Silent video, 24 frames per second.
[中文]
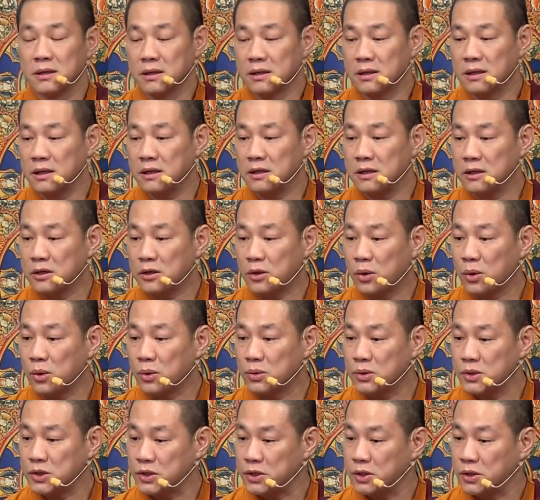跟
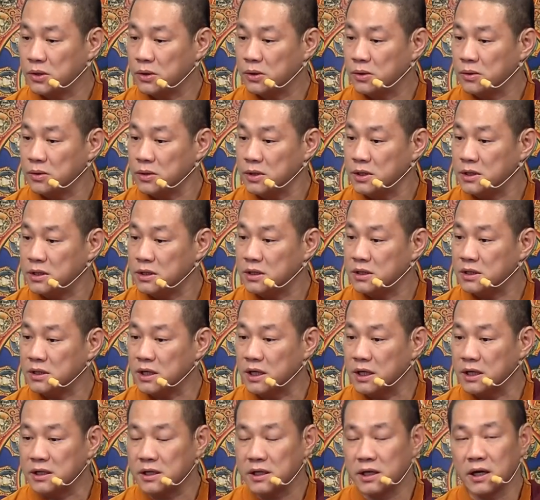同修
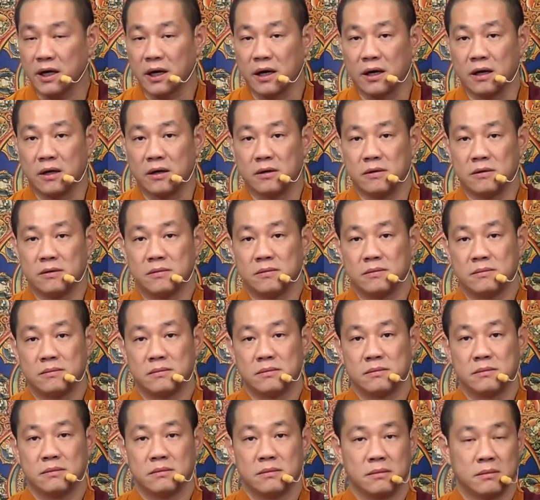协调、
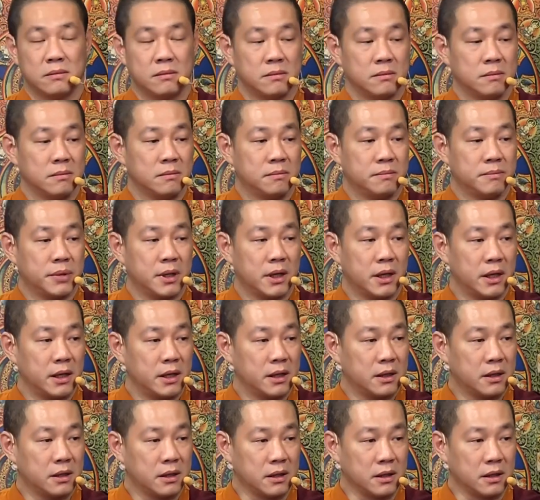
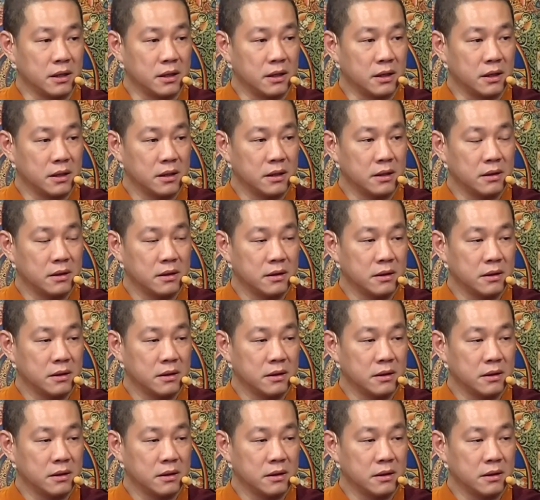配合。